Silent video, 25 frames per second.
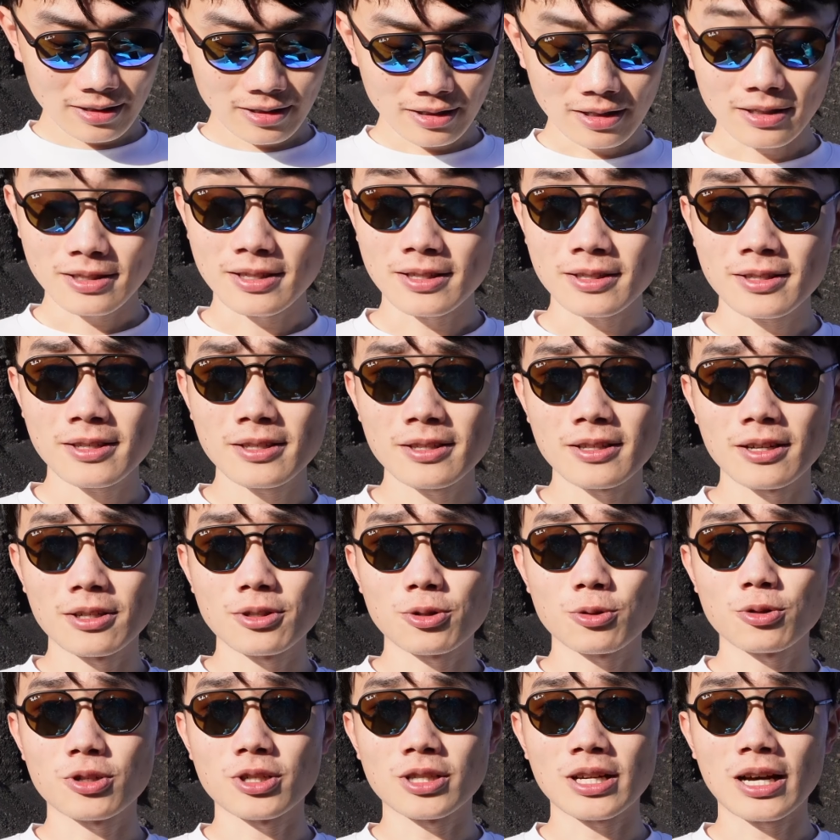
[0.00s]
那其次呢，
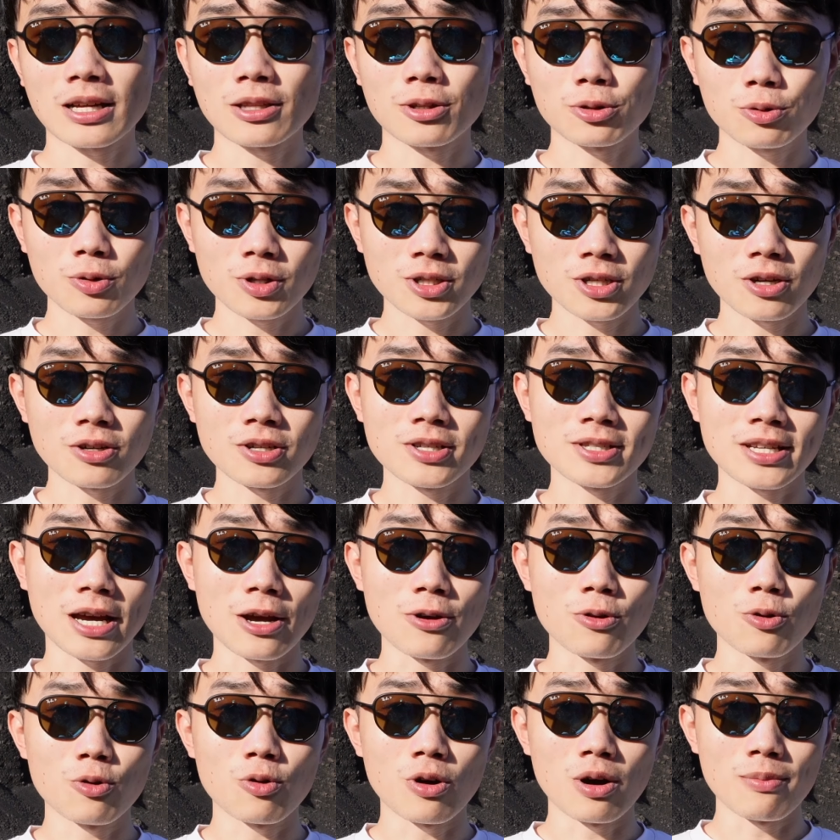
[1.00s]
就是它的对焦是采
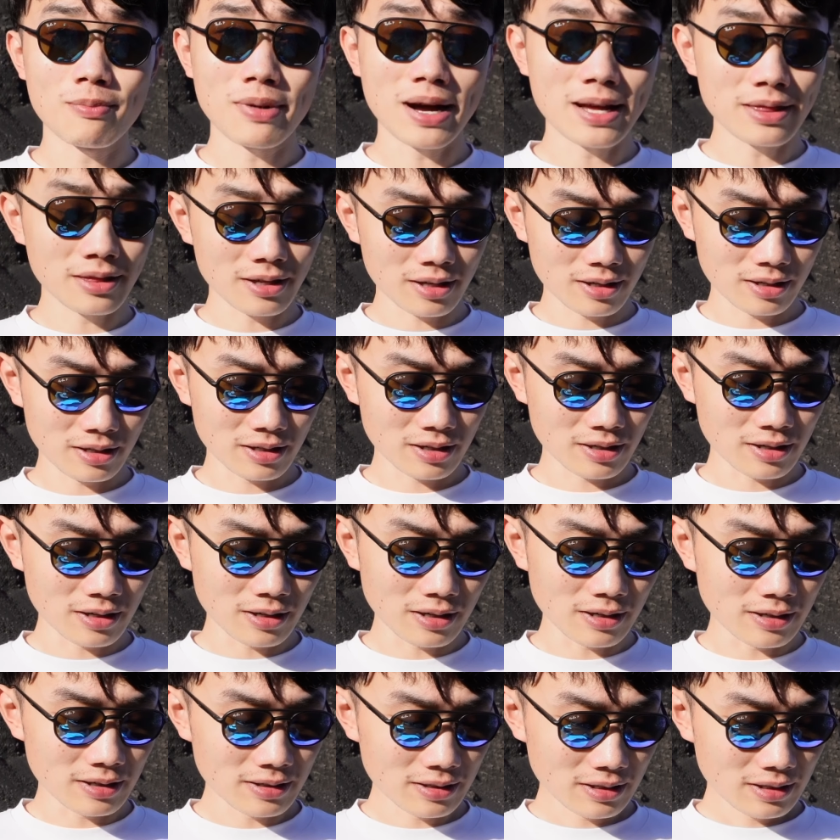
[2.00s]
用黄斑的一
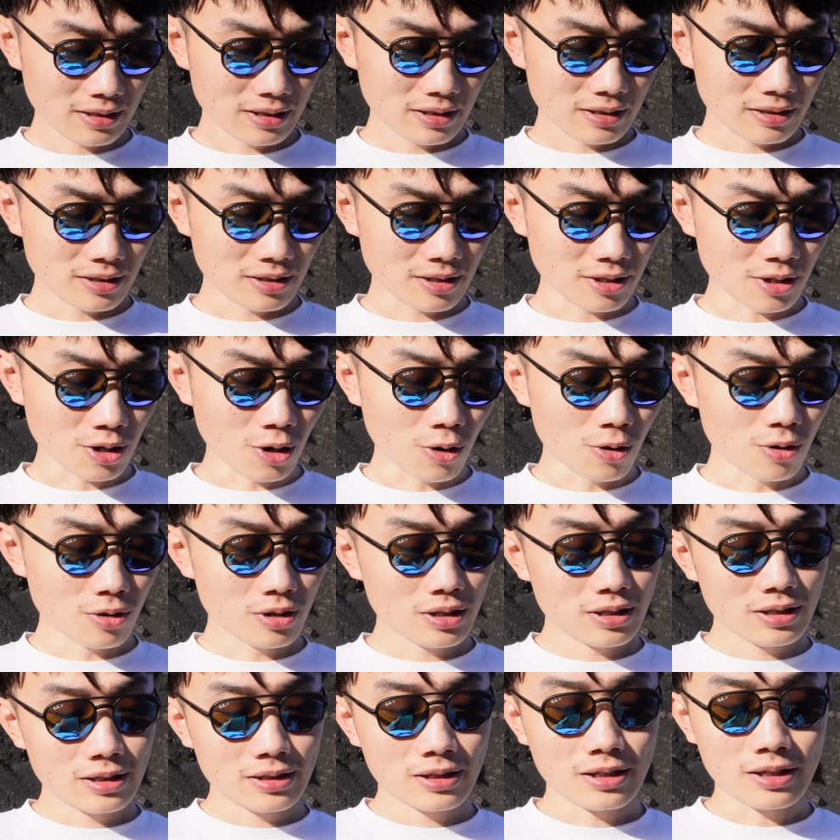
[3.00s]
个机构。
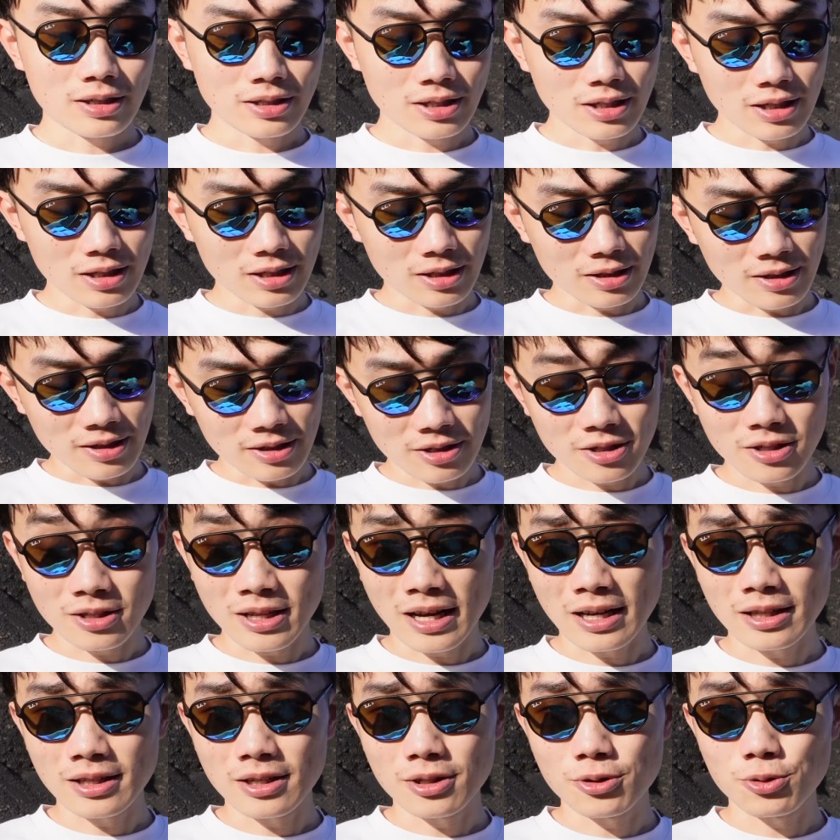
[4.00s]
那这里呢是
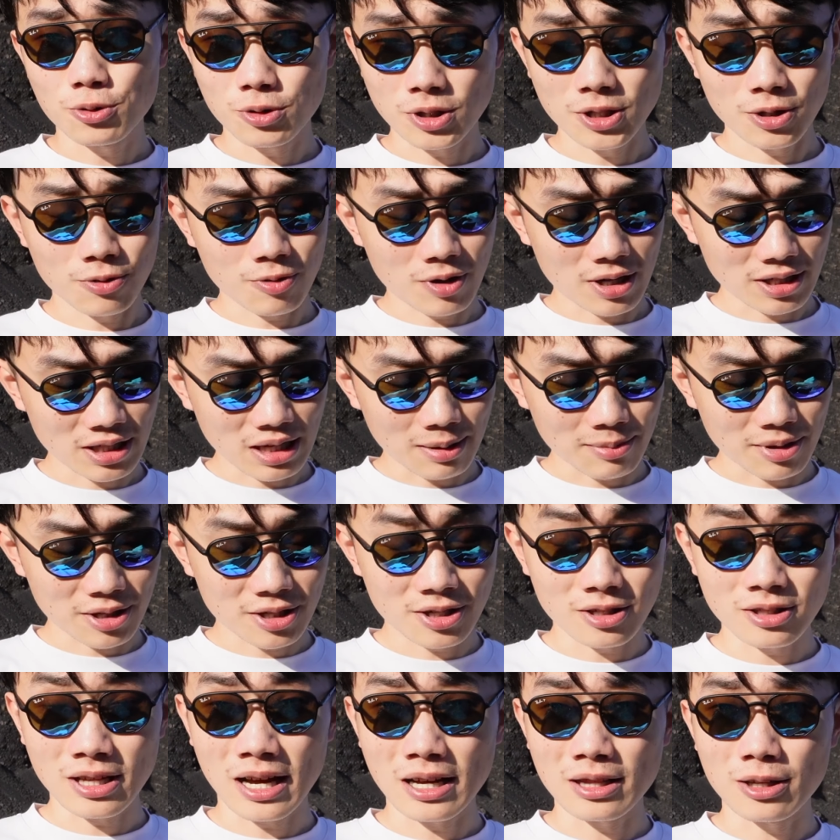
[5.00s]
它的取景框，下面
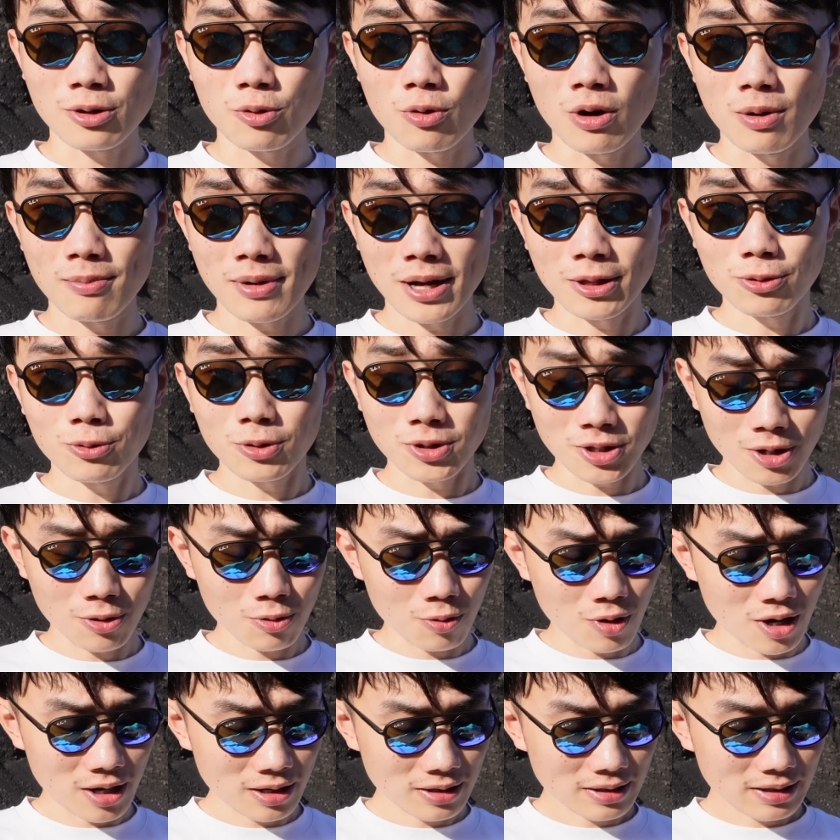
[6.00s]
是它的黄斑对焦
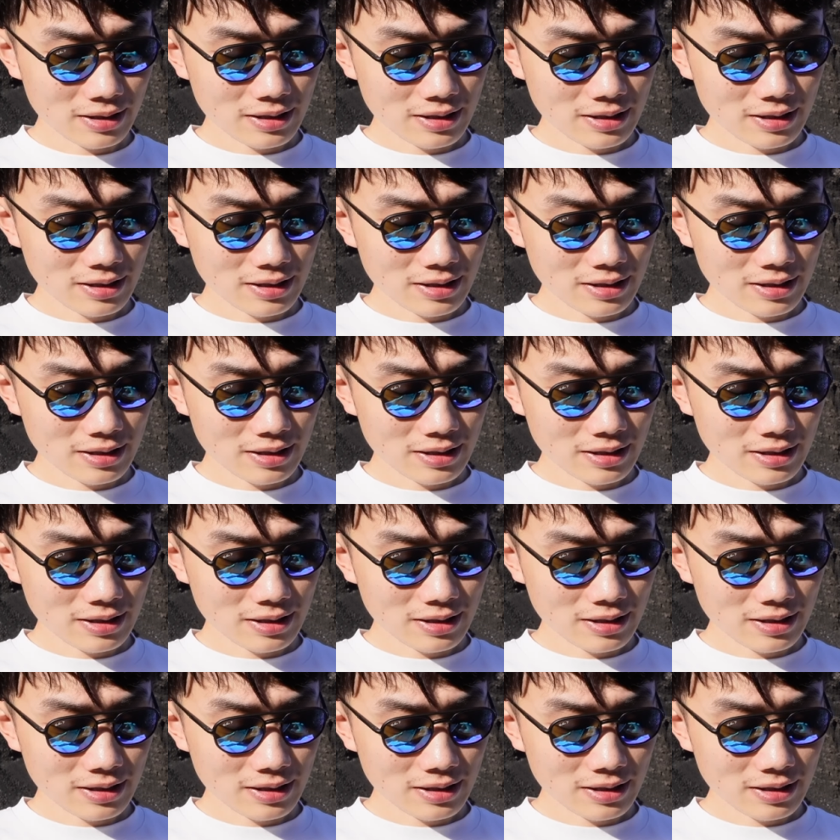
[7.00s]
框。